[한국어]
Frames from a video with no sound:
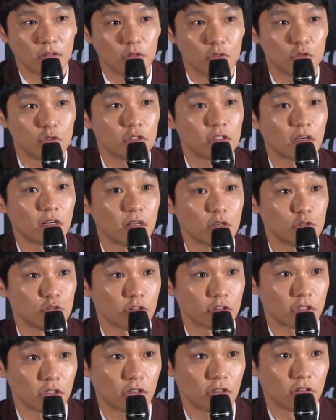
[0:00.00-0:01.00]
연출을잘
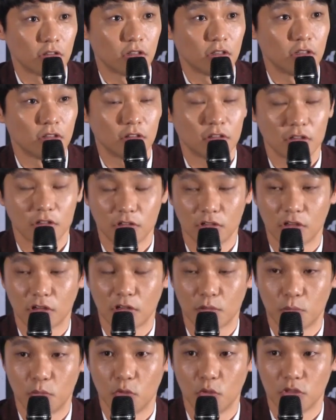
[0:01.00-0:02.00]
해주셔서
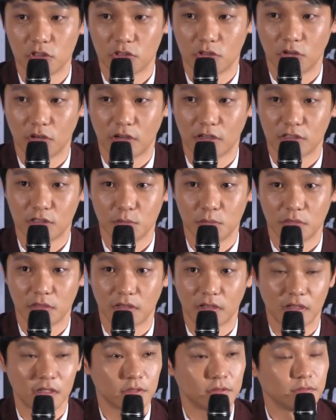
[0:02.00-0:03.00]
그렇게 보여진 것
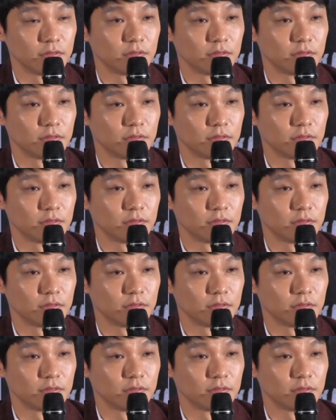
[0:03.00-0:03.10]
같습니다.